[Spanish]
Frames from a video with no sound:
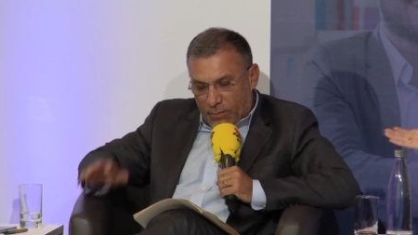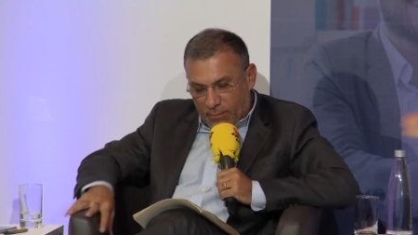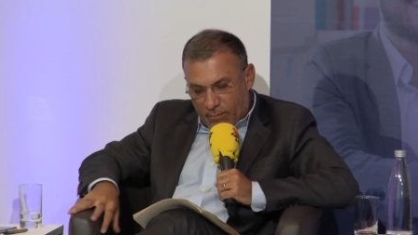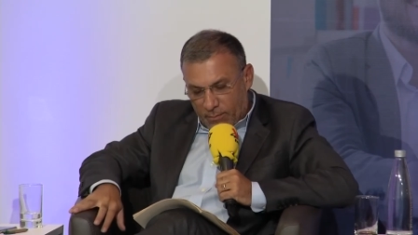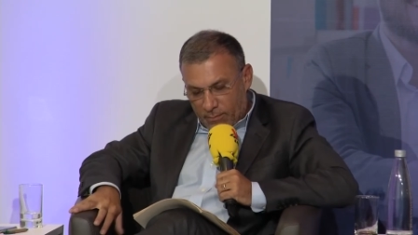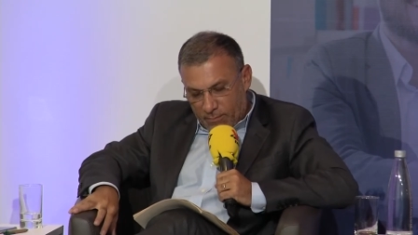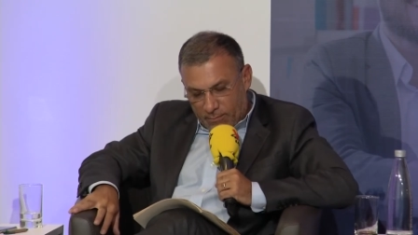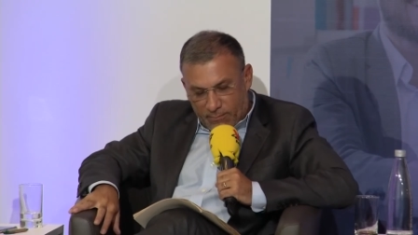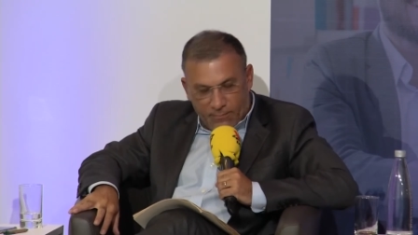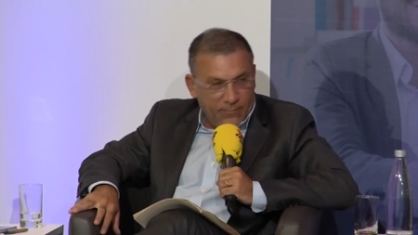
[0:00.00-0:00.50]
Pero
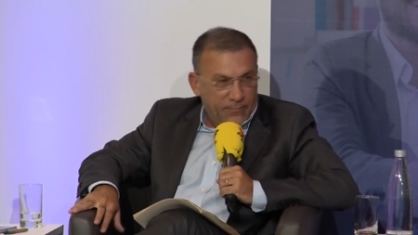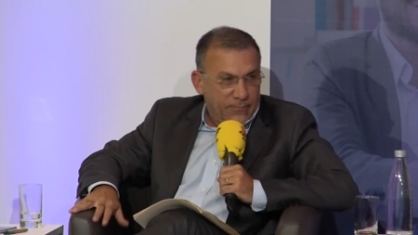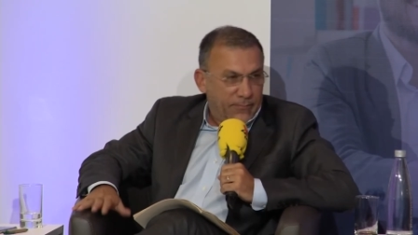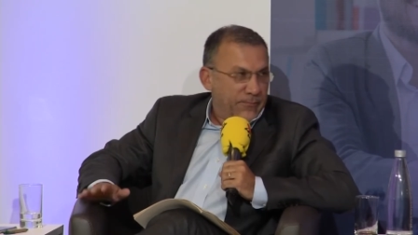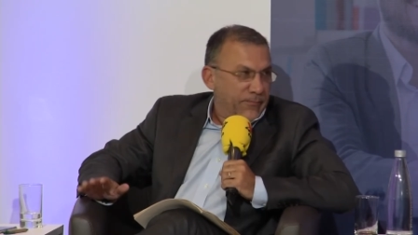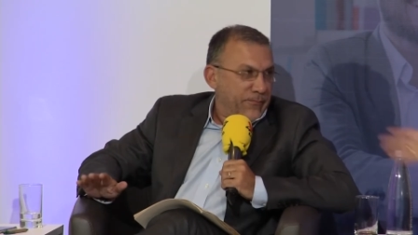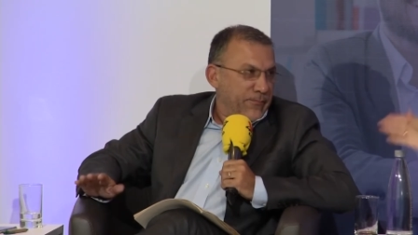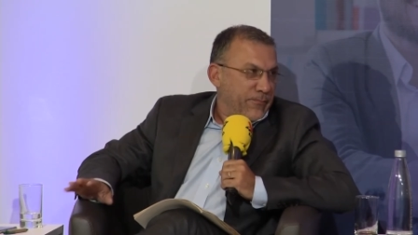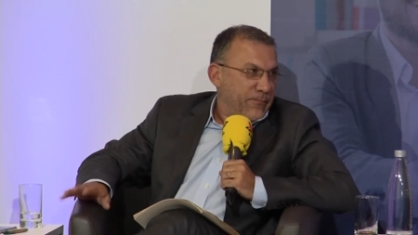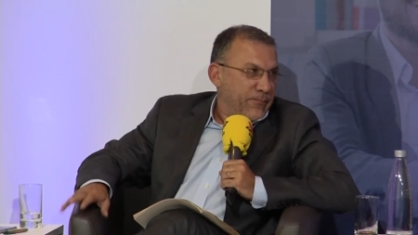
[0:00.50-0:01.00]
usted se me está
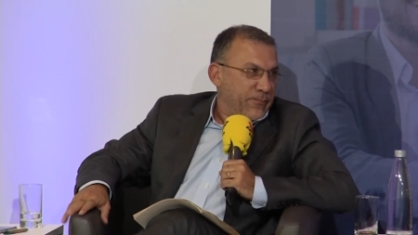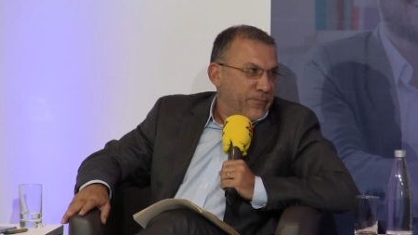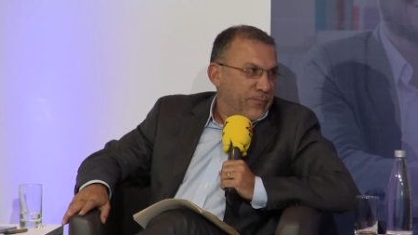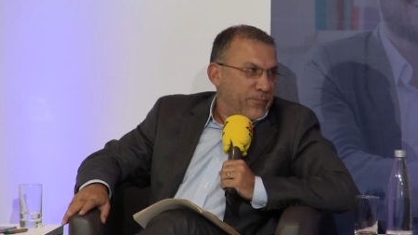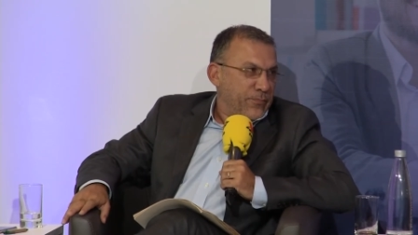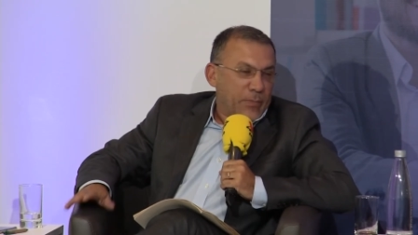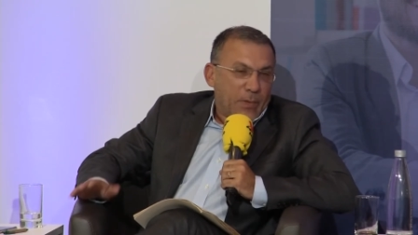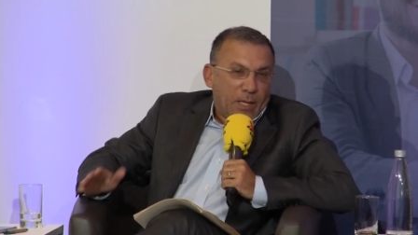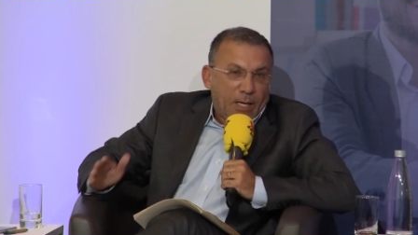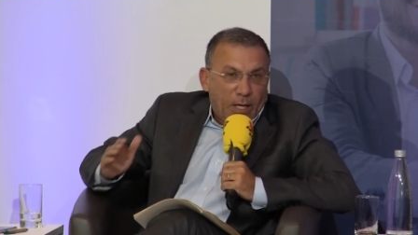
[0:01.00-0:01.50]
adelantando
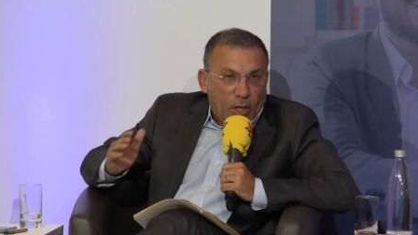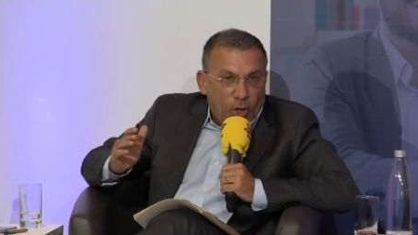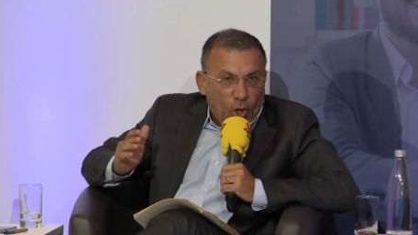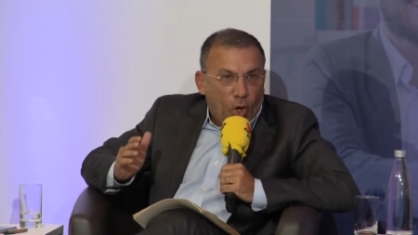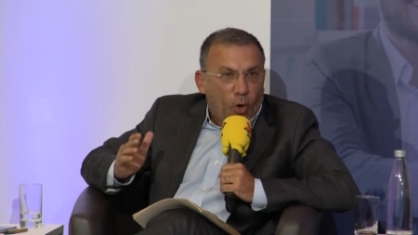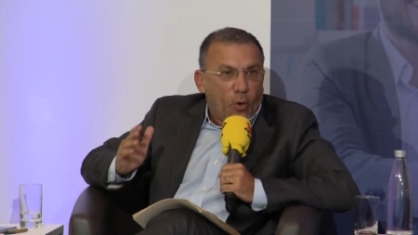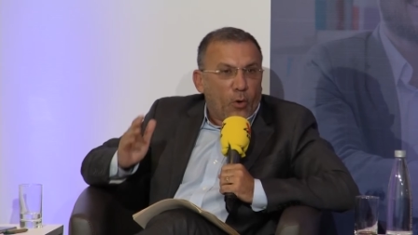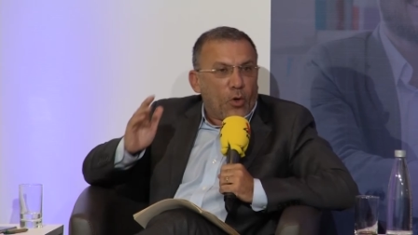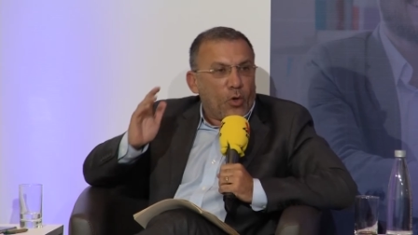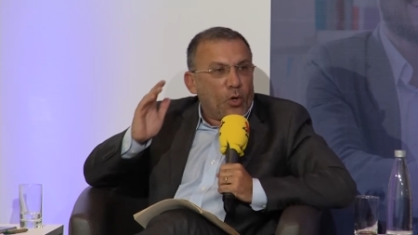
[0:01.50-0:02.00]
todo el foro,
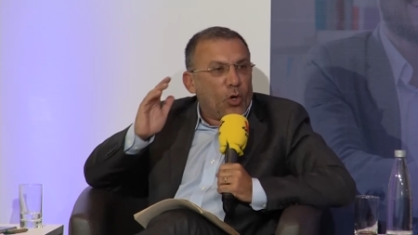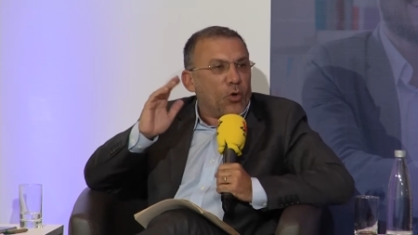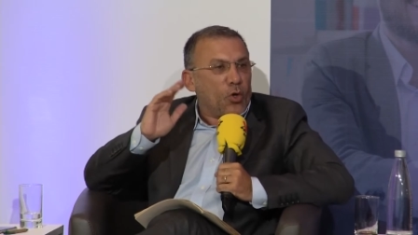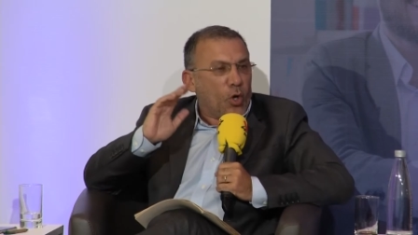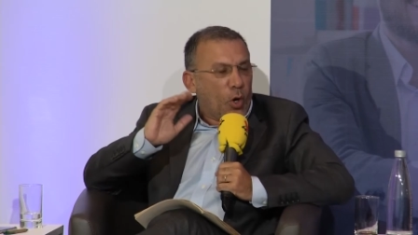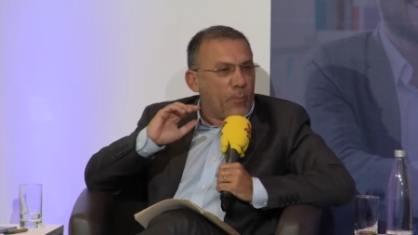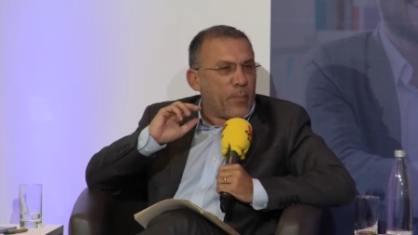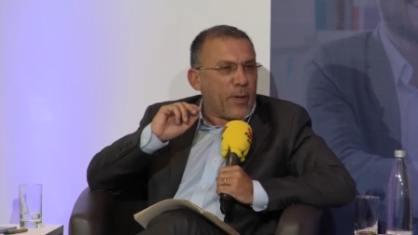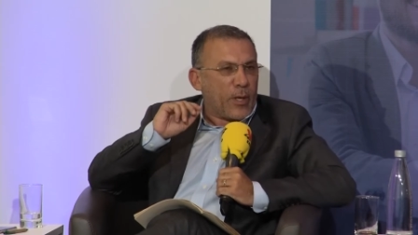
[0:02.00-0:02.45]
no, déjeme escuchar no,